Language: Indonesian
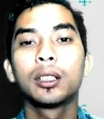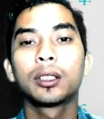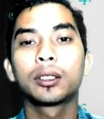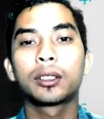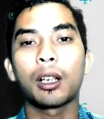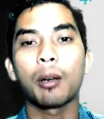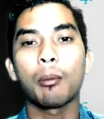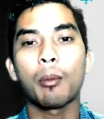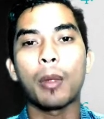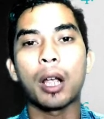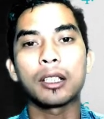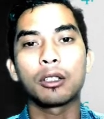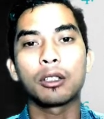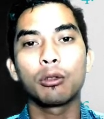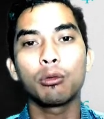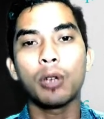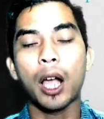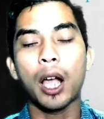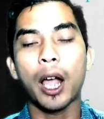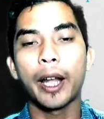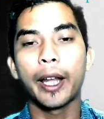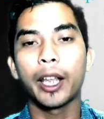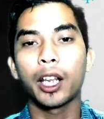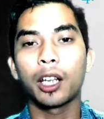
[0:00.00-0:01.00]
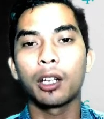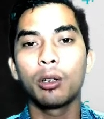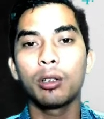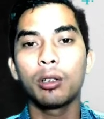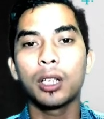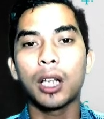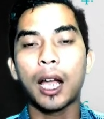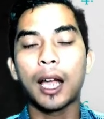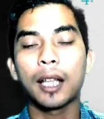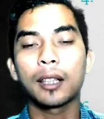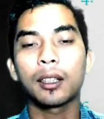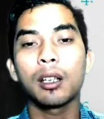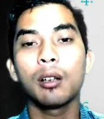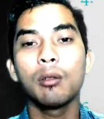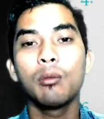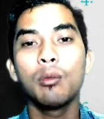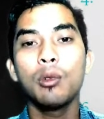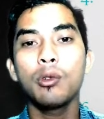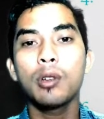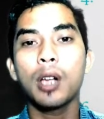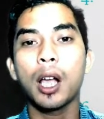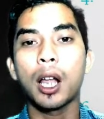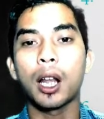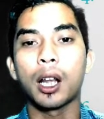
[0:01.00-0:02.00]
termasuk anekdot atau
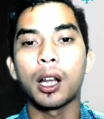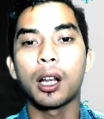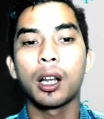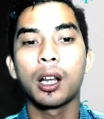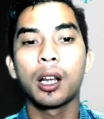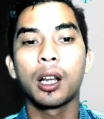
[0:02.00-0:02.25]
bukan.